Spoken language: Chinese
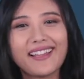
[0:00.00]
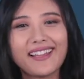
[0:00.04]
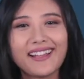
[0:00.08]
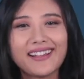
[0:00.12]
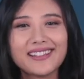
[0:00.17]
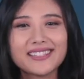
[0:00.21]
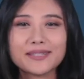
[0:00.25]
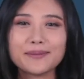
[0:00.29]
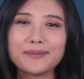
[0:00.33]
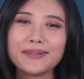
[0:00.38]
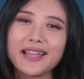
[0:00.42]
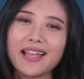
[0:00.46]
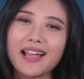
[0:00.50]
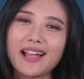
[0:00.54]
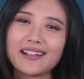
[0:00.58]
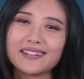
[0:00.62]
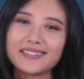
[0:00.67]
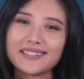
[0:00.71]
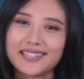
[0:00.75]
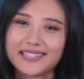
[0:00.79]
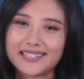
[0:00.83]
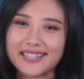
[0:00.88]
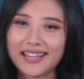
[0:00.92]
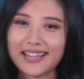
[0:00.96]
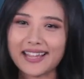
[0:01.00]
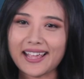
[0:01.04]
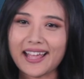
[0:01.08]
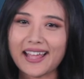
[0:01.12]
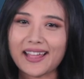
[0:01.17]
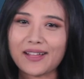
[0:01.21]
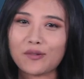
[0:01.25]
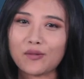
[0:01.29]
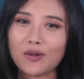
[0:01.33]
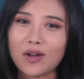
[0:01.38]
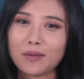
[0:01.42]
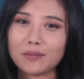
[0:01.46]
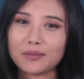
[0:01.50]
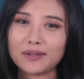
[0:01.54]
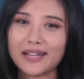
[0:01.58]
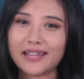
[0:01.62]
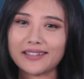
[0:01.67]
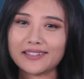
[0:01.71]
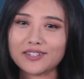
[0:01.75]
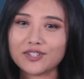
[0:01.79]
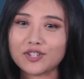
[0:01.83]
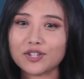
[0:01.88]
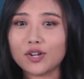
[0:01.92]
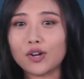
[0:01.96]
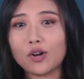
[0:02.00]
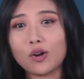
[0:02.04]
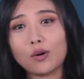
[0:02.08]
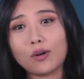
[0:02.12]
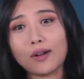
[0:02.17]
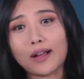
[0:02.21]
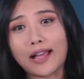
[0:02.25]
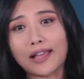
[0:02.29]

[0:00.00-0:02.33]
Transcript: 怎么样？你在看《花木兰》的时候，